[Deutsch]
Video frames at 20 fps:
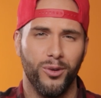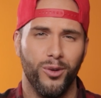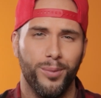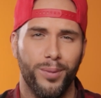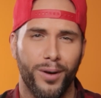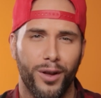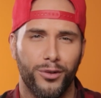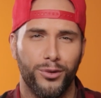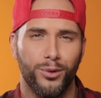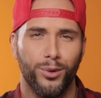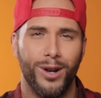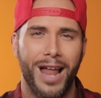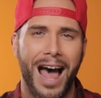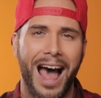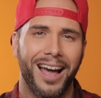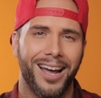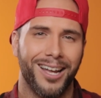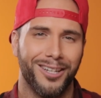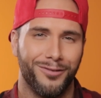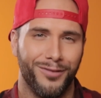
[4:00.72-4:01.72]
über
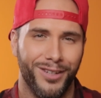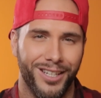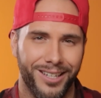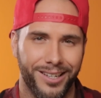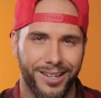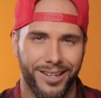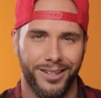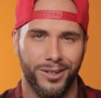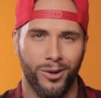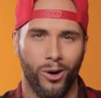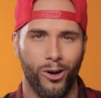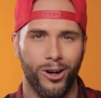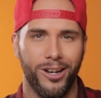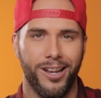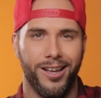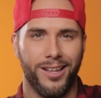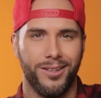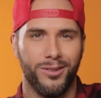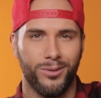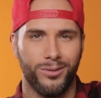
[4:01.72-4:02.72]
Solarradwege in
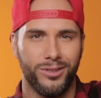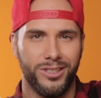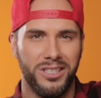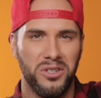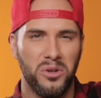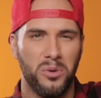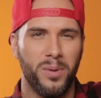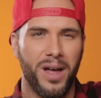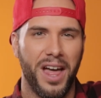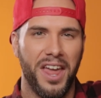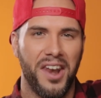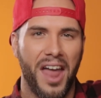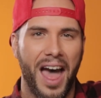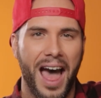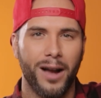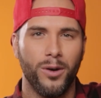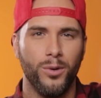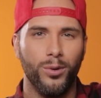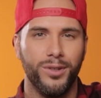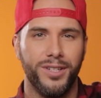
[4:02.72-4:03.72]
Holland und hier über einen
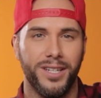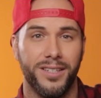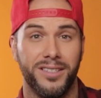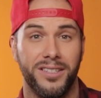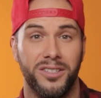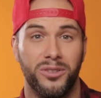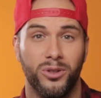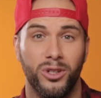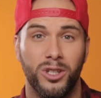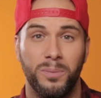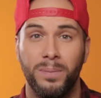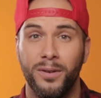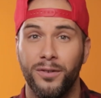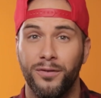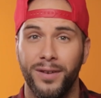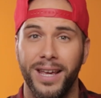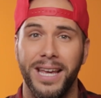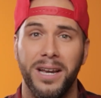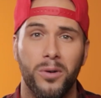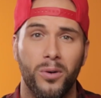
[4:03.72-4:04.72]
Akku, der sich durch
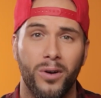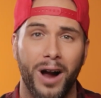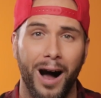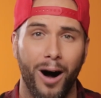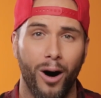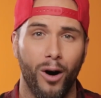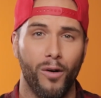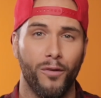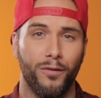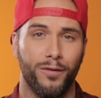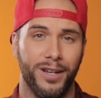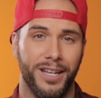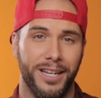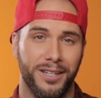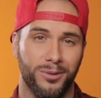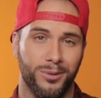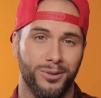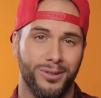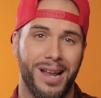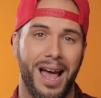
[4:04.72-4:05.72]
Bewegung
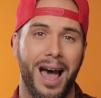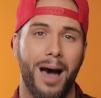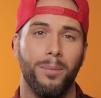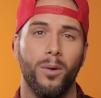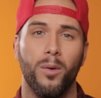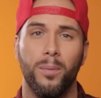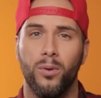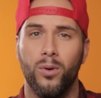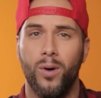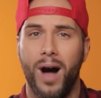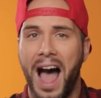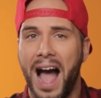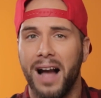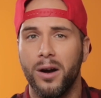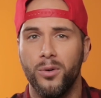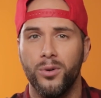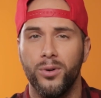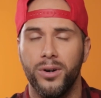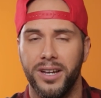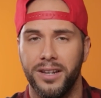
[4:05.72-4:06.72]
auflädt. Und apropos
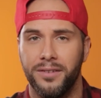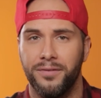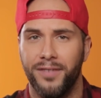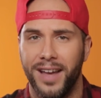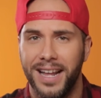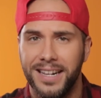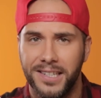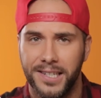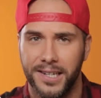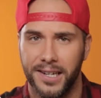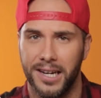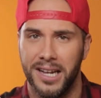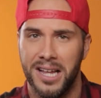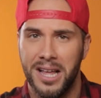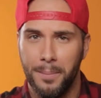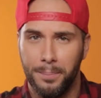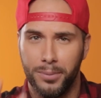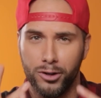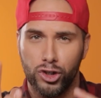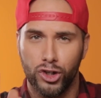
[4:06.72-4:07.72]
Akku, in welcher
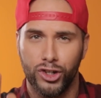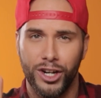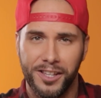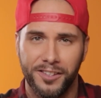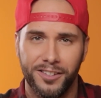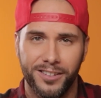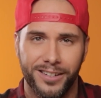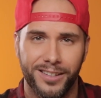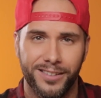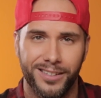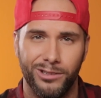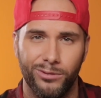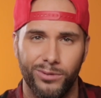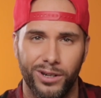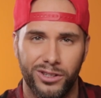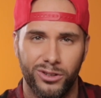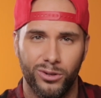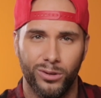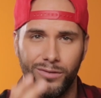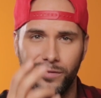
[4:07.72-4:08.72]
beschissenen
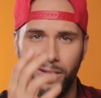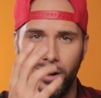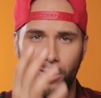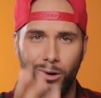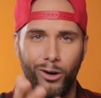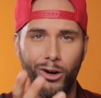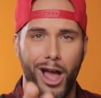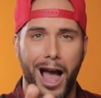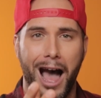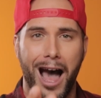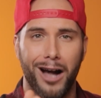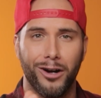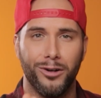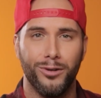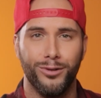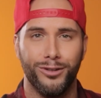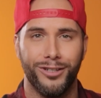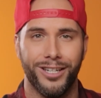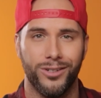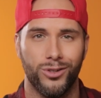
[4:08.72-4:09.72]
Situation war euer
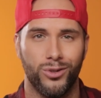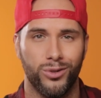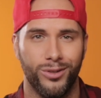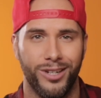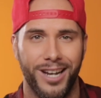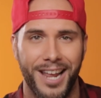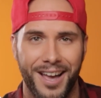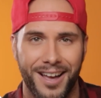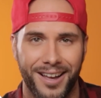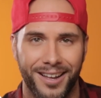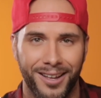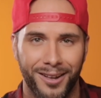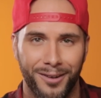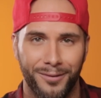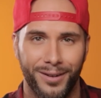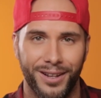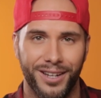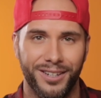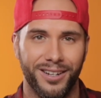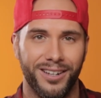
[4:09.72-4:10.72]
Akku denn schon leer?
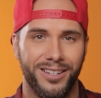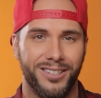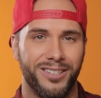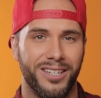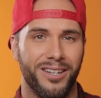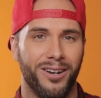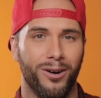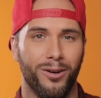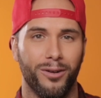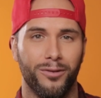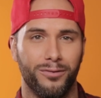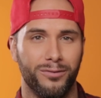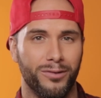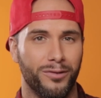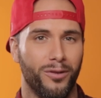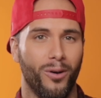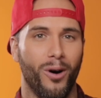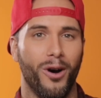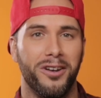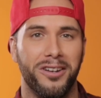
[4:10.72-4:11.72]
Vielleicht als ihr auf eine
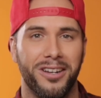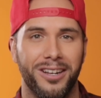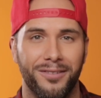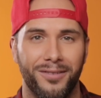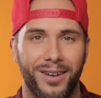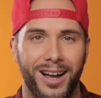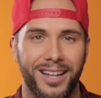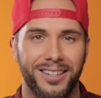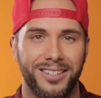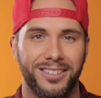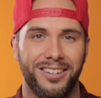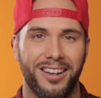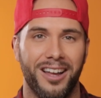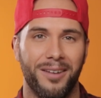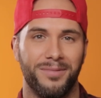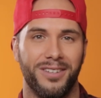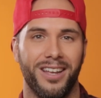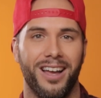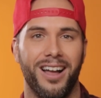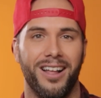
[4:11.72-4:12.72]
Freundin gewartet
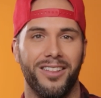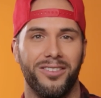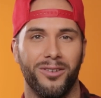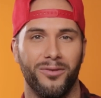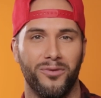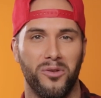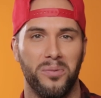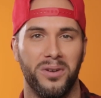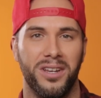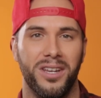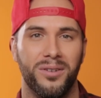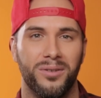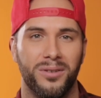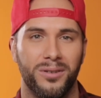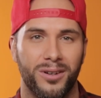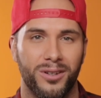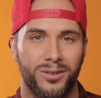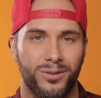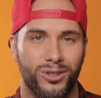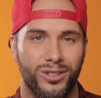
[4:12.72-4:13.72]
habt, ja, als ihr vom Kino
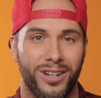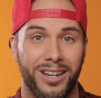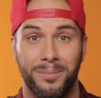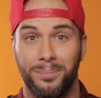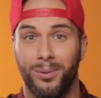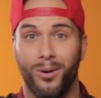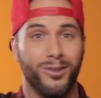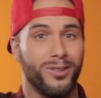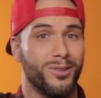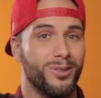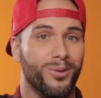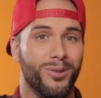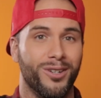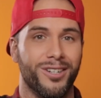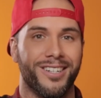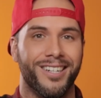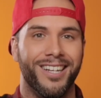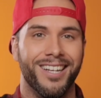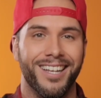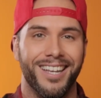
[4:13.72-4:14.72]
oder so standet, postet
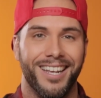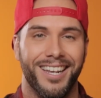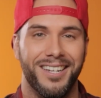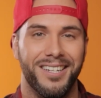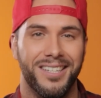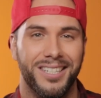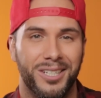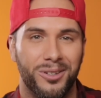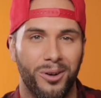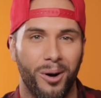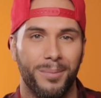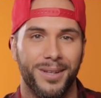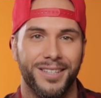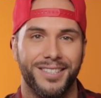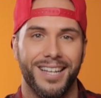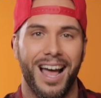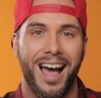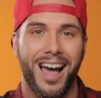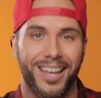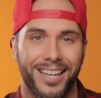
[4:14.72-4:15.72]
unten in die
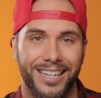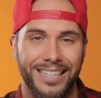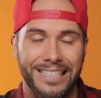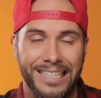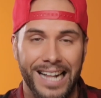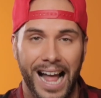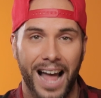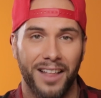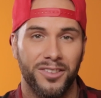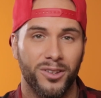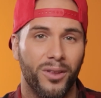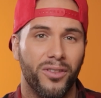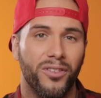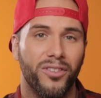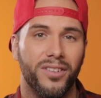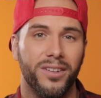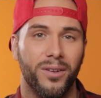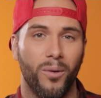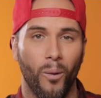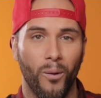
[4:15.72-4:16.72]
Kommentare.
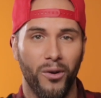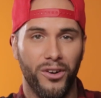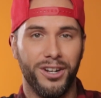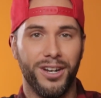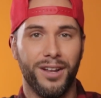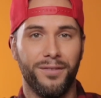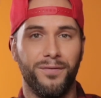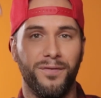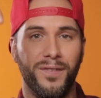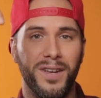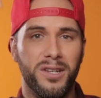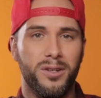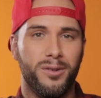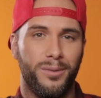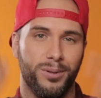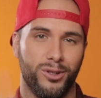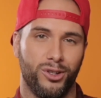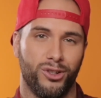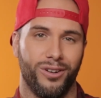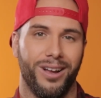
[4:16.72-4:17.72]
Ansonsten unten in der
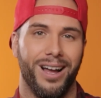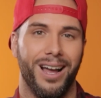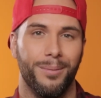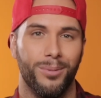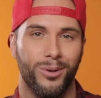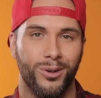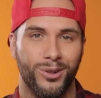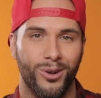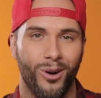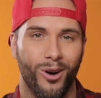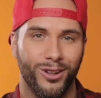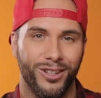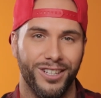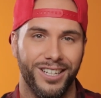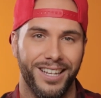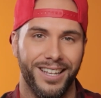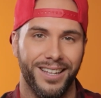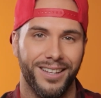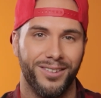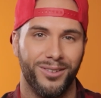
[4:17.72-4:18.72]
Videobeschreibung noch die
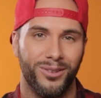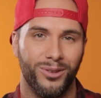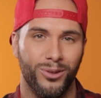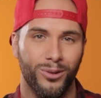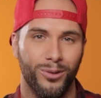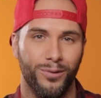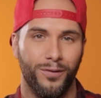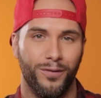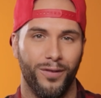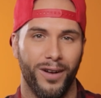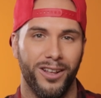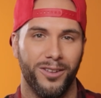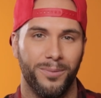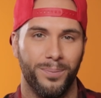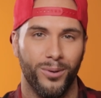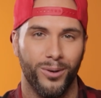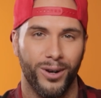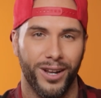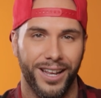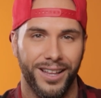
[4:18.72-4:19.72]
Links zu
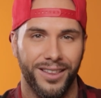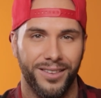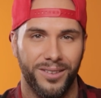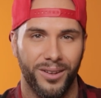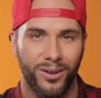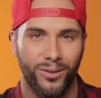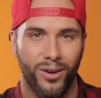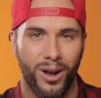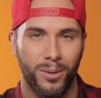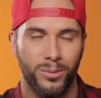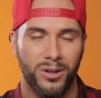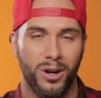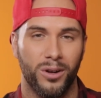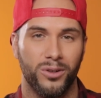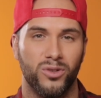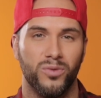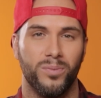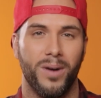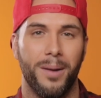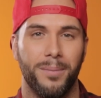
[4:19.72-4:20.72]
Facebook, Instagram und auch
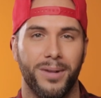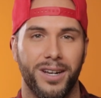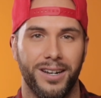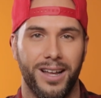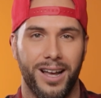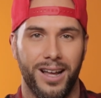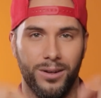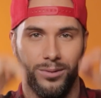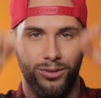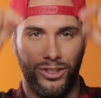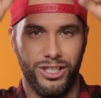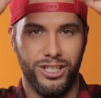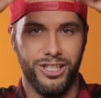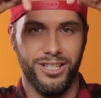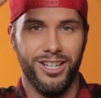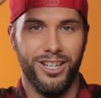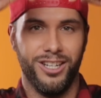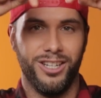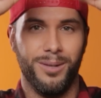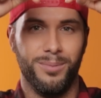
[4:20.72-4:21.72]
zu meinem Kanal. Und hier
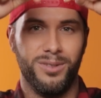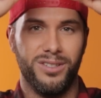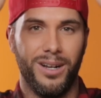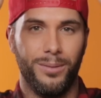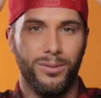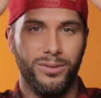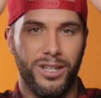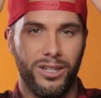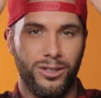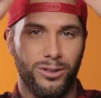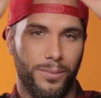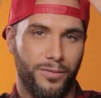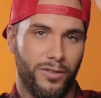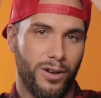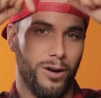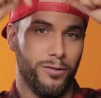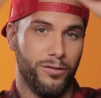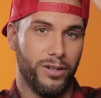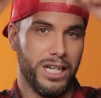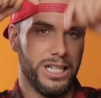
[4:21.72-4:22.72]
gibt es einen Abonnieren-Knopf
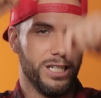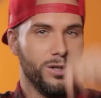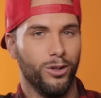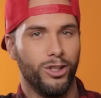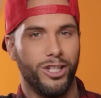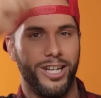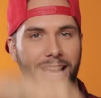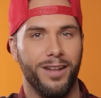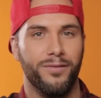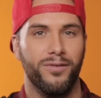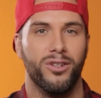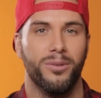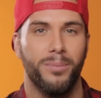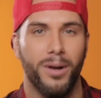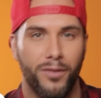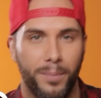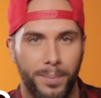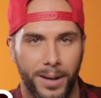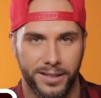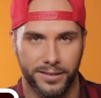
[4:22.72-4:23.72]
draufklicken und kein Video mehr
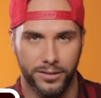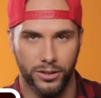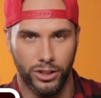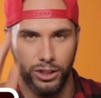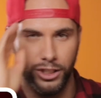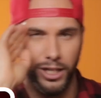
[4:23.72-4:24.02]
verpassen.